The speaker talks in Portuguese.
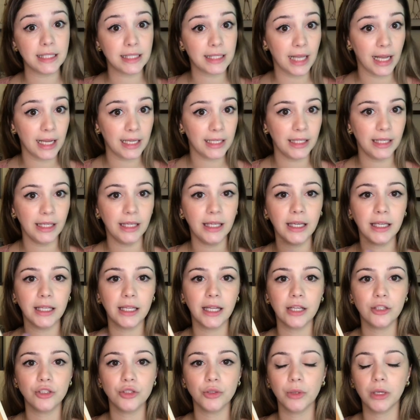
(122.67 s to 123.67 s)
saía,
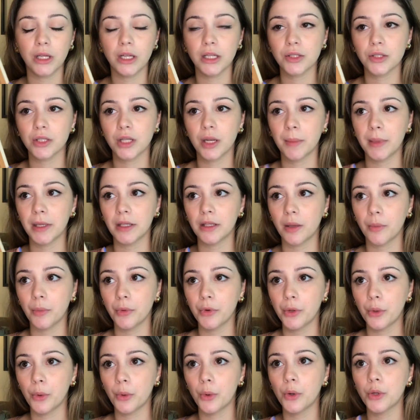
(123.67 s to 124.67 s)
né, tinha um relacionamento
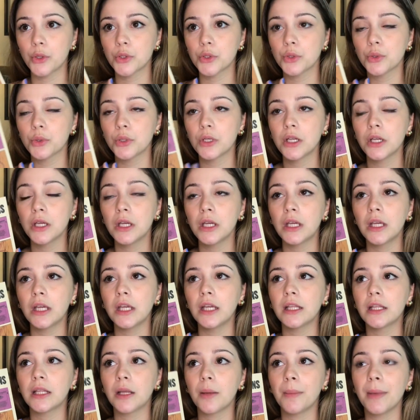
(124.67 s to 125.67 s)
amoroso,
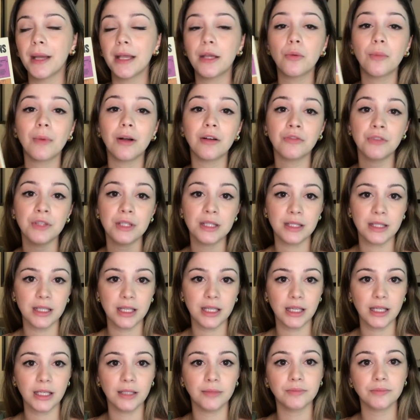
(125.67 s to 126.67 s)
e também uma
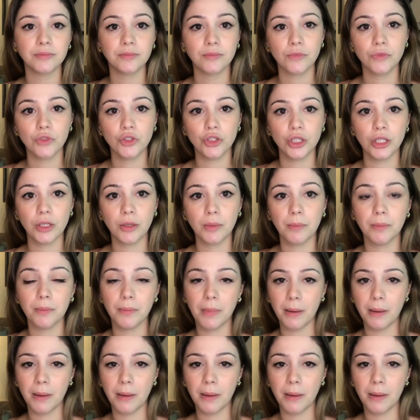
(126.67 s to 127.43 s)
vizinha de,